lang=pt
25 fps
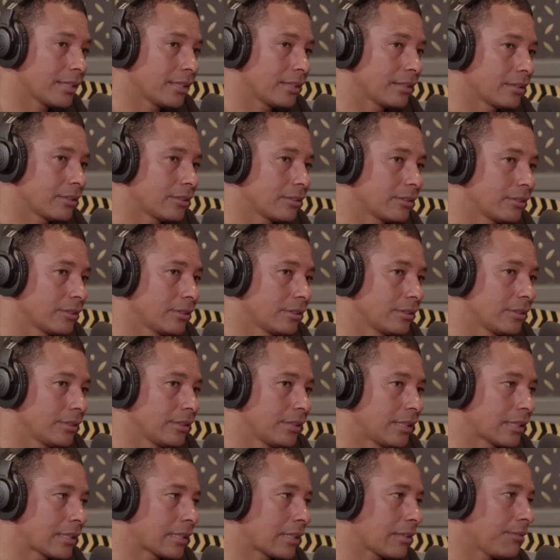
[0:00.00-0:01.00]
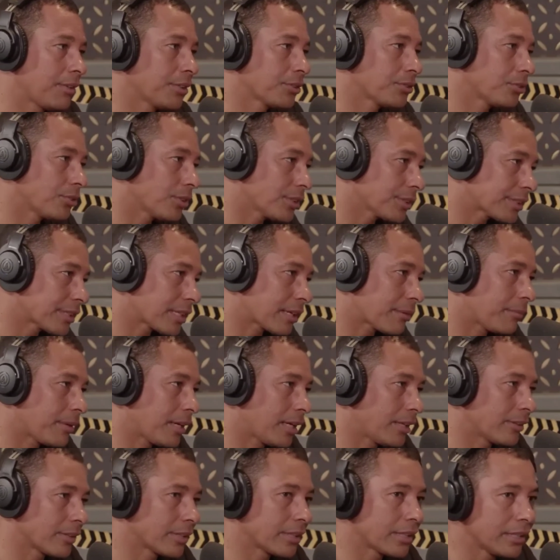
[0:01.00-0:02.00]
talento através do nosso
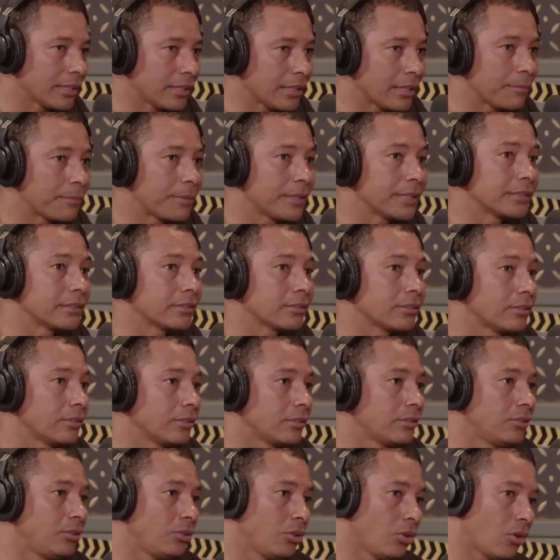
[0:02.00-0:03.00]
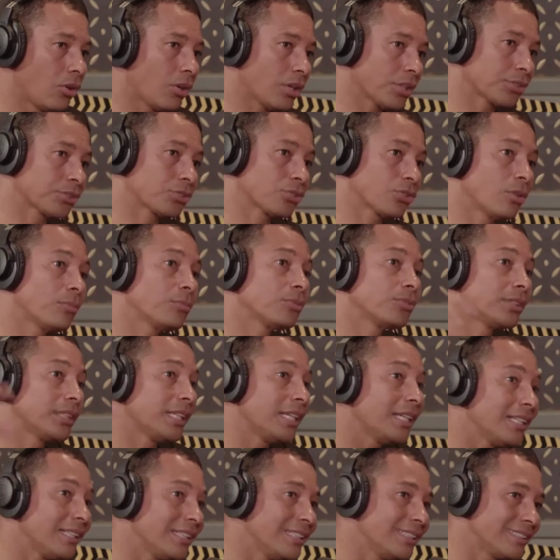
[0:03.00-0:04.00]
trabalho aqui. Nós somos
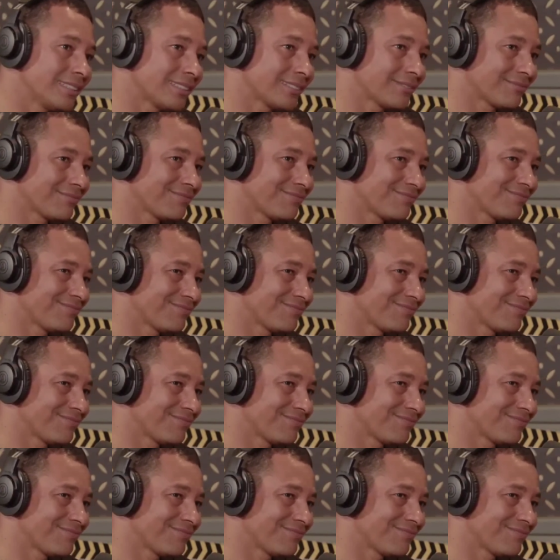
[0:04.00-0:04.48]
eles.